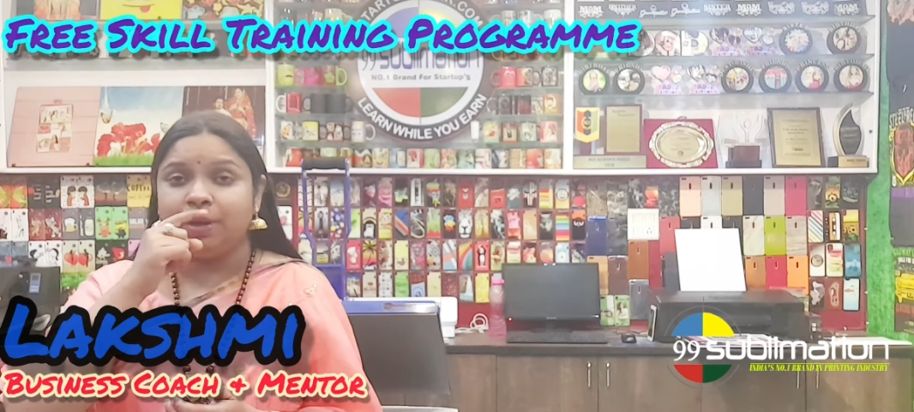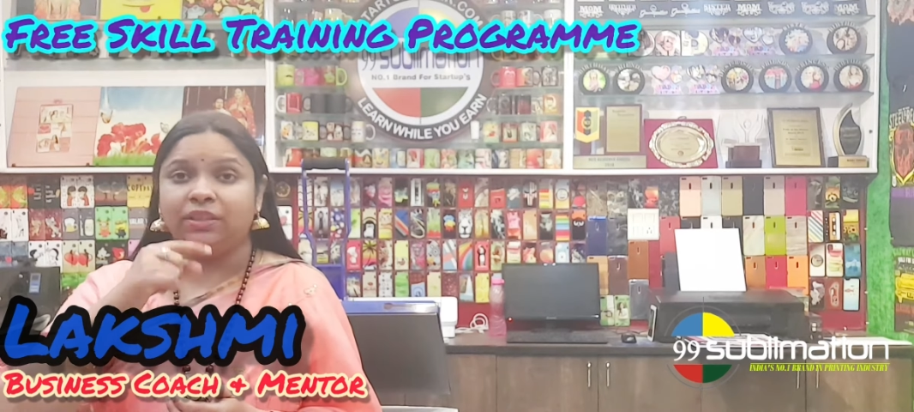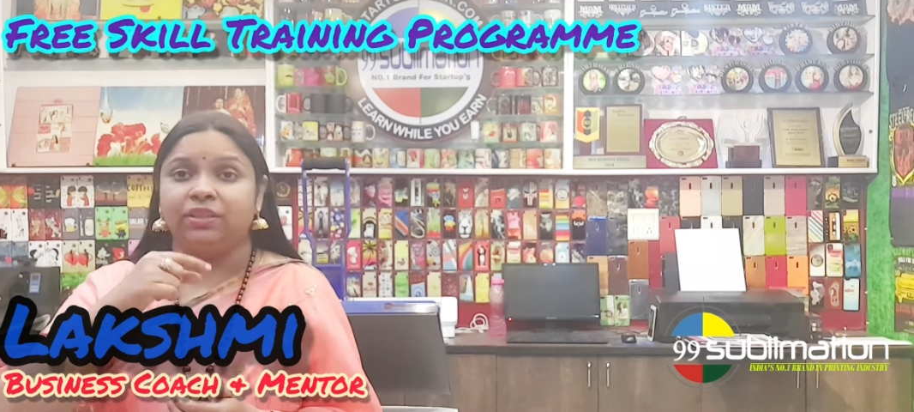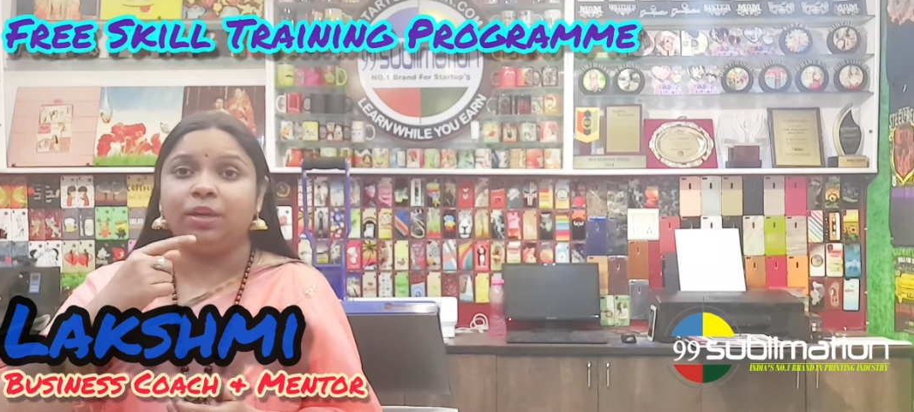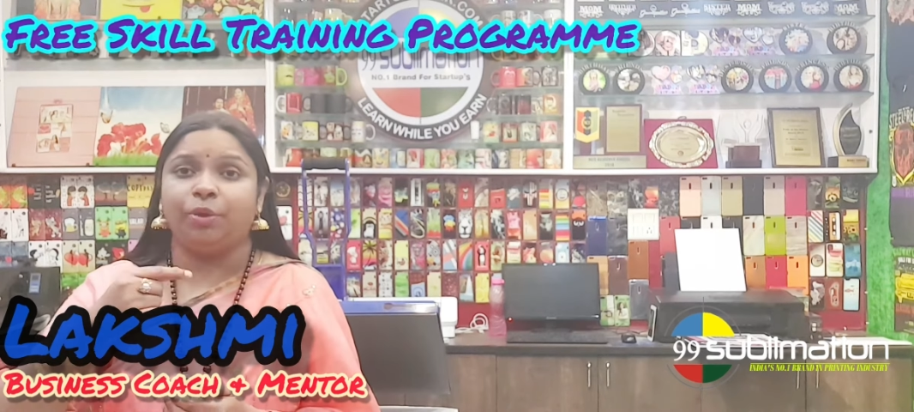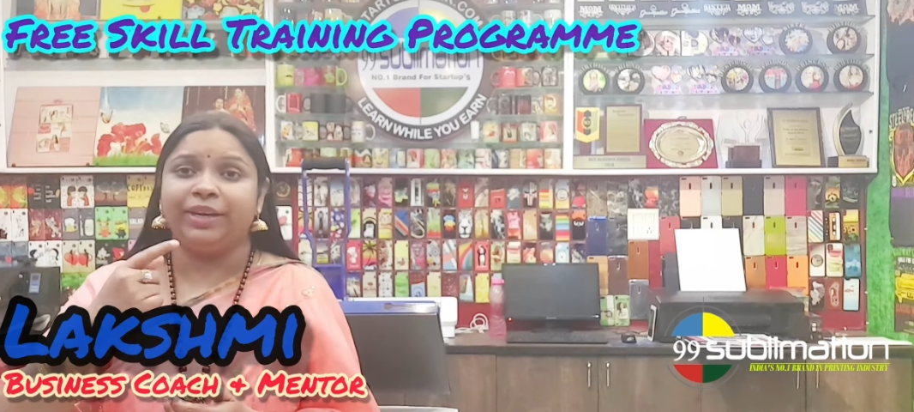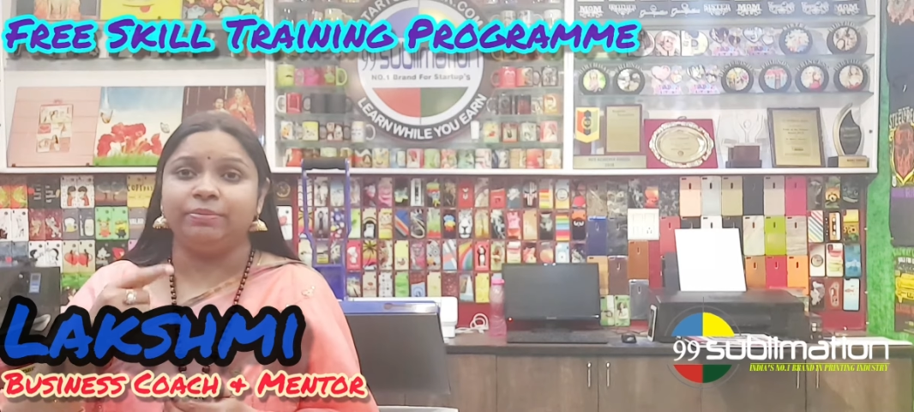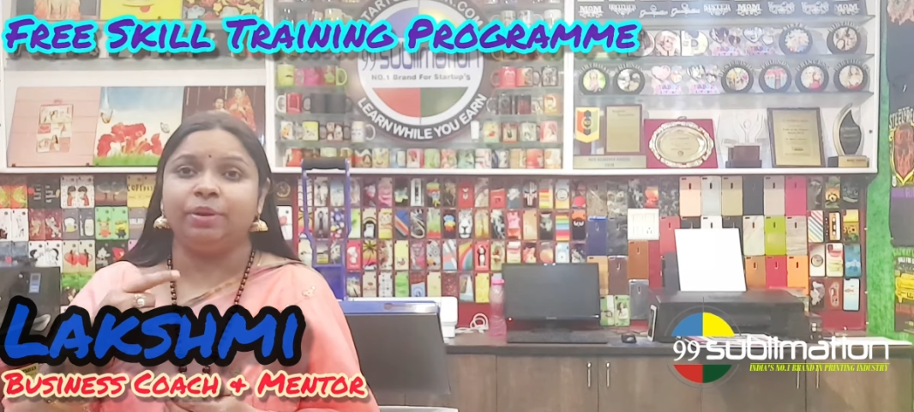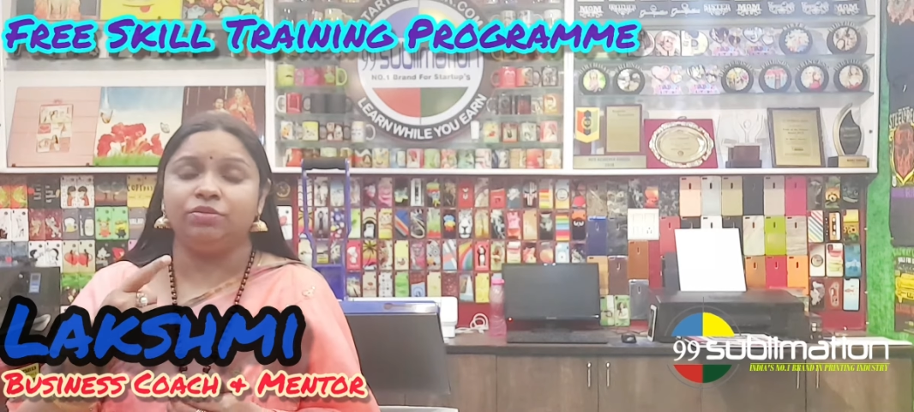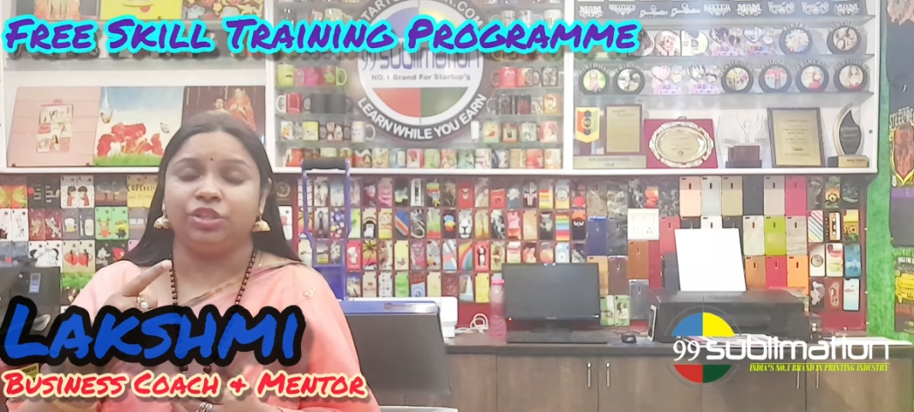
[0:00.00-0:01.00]
అదర్ ప్రొడక్ట్స్
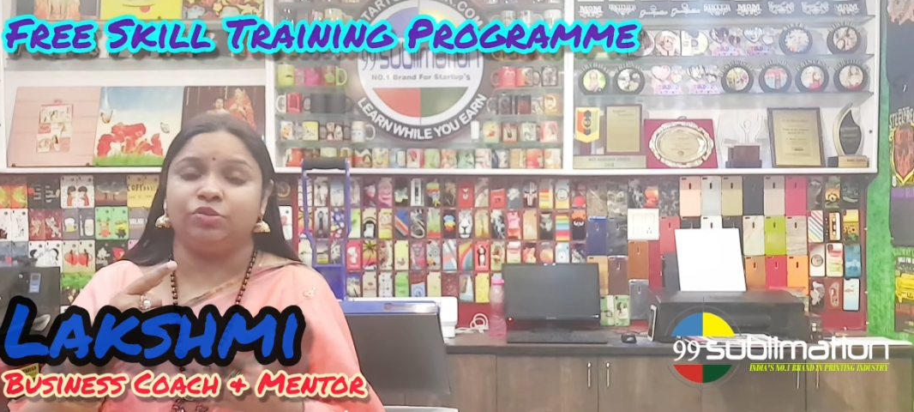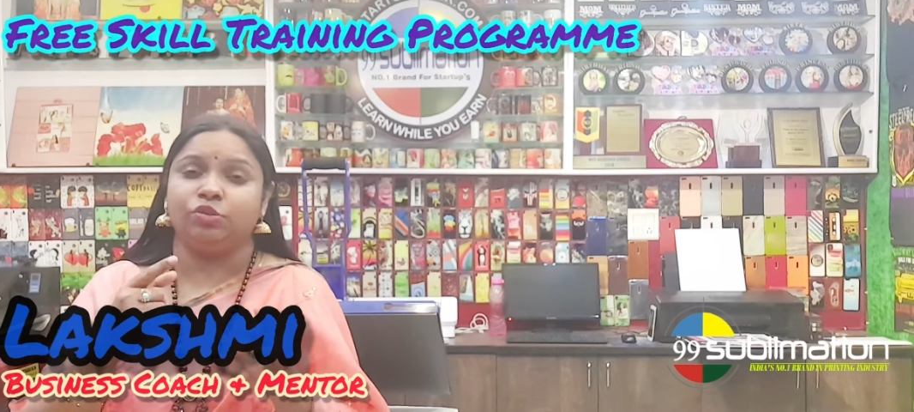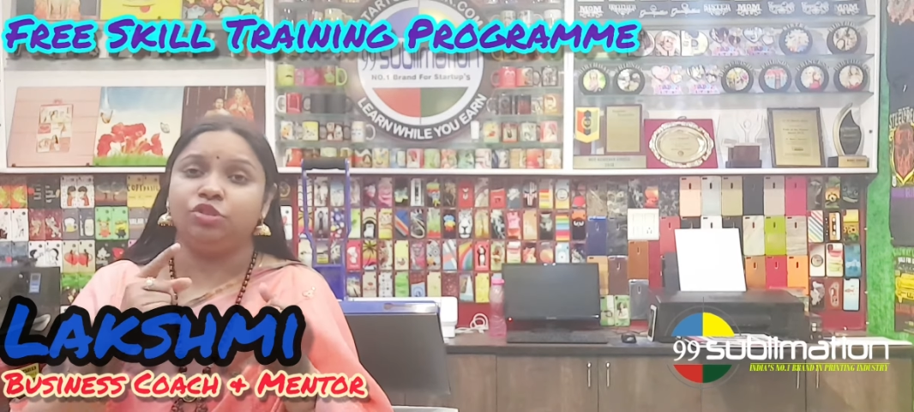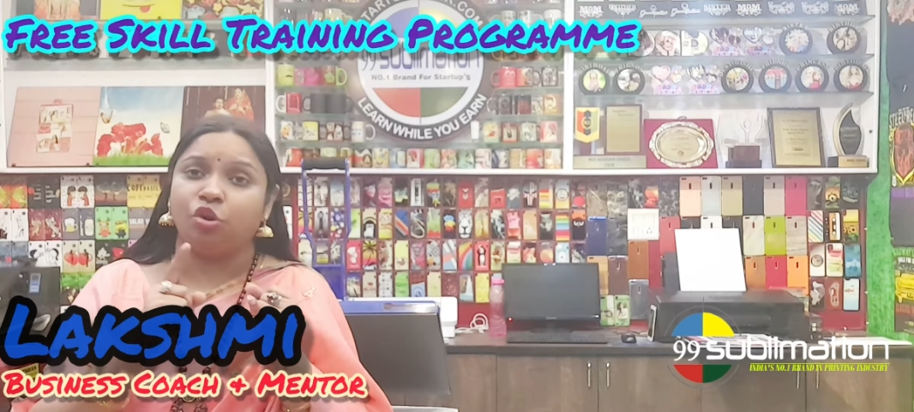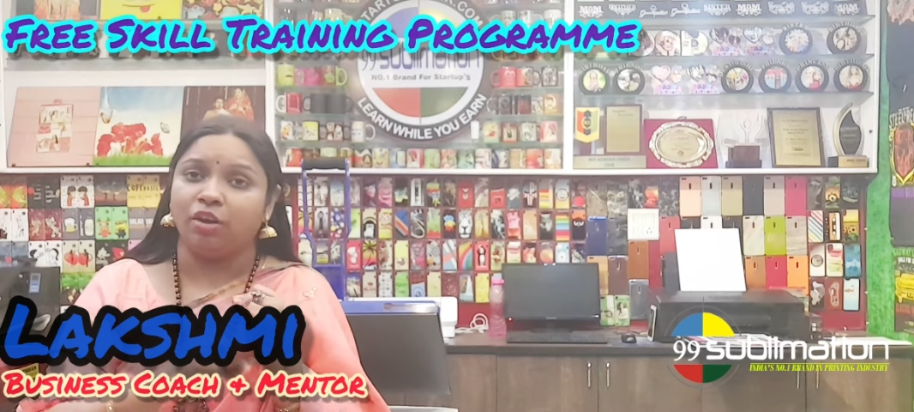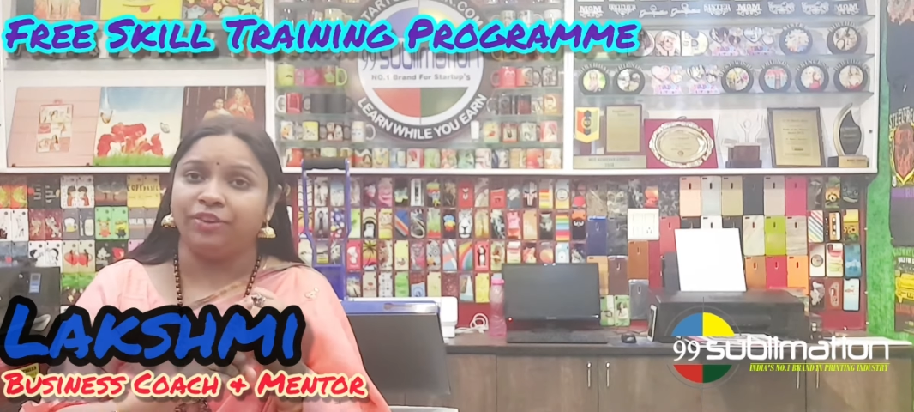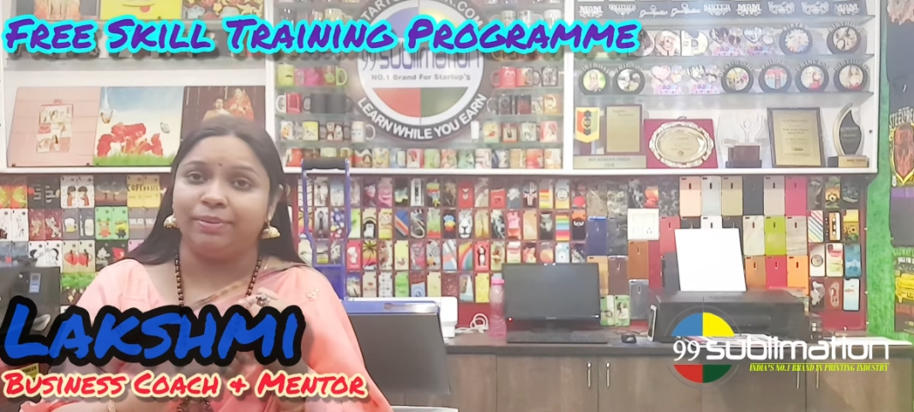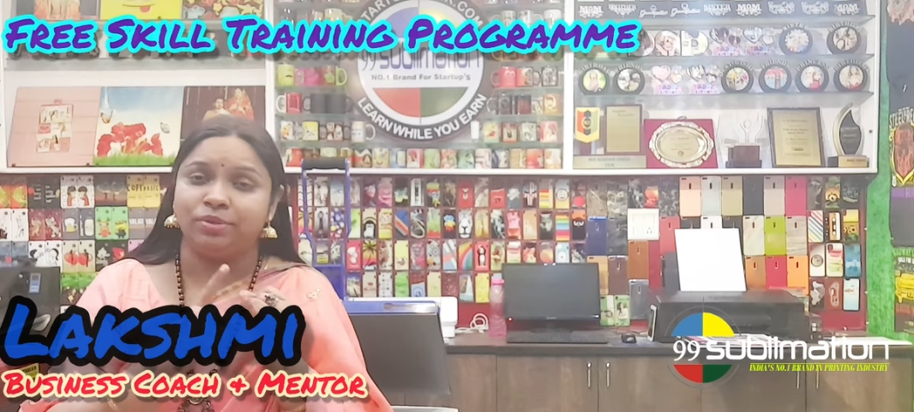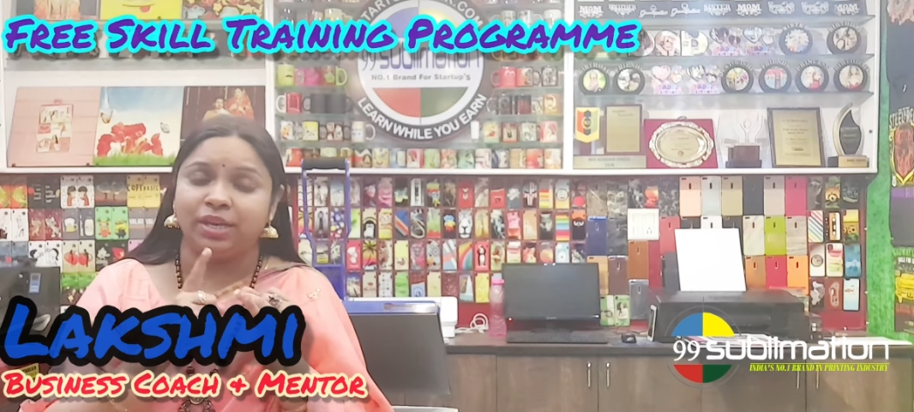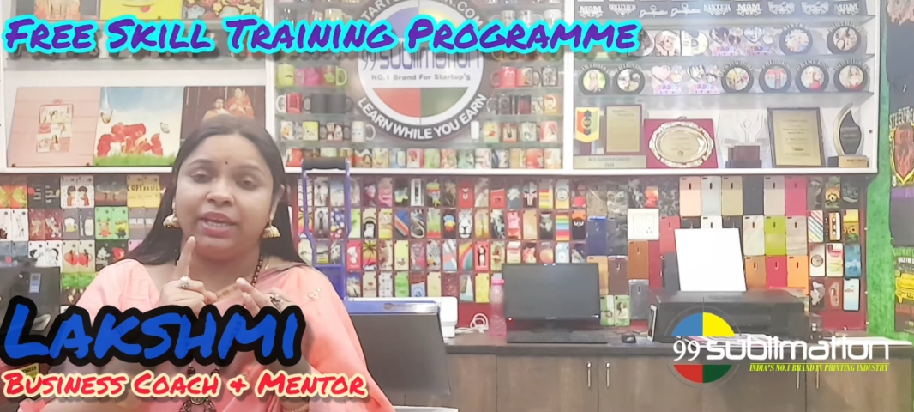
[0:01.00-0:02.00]
మనం చేసుకోవచ్చు రాక్ ఫ్రేమ్స్ అని